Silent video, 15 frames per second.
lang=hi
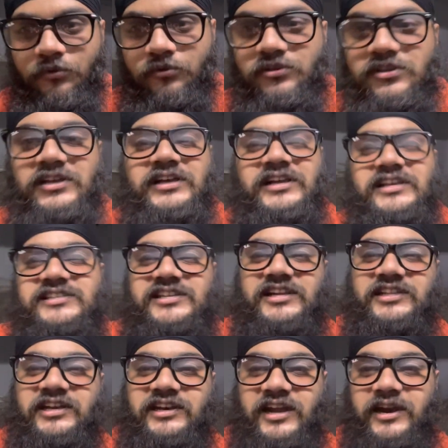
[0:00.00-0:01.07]
हूँ
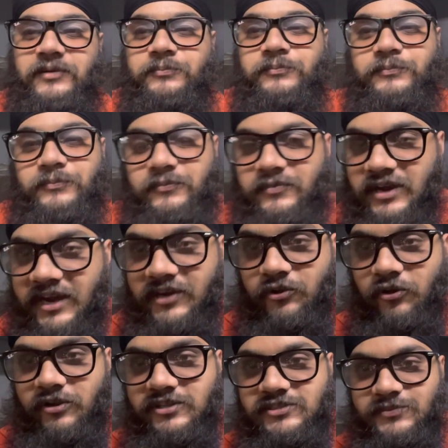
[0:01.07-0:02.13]
सदर लैंड लैंड
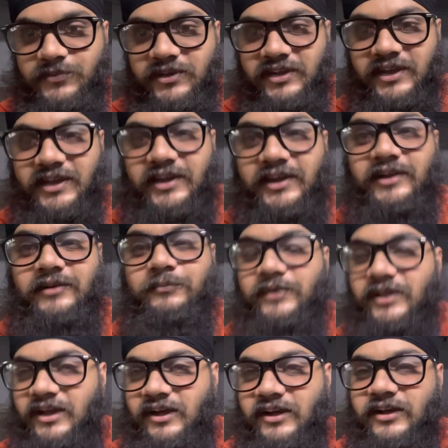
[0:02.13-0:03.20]
कोइल्स में एंड
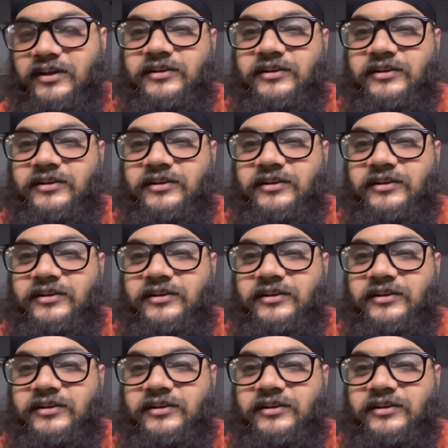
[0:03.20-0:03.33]
मेरा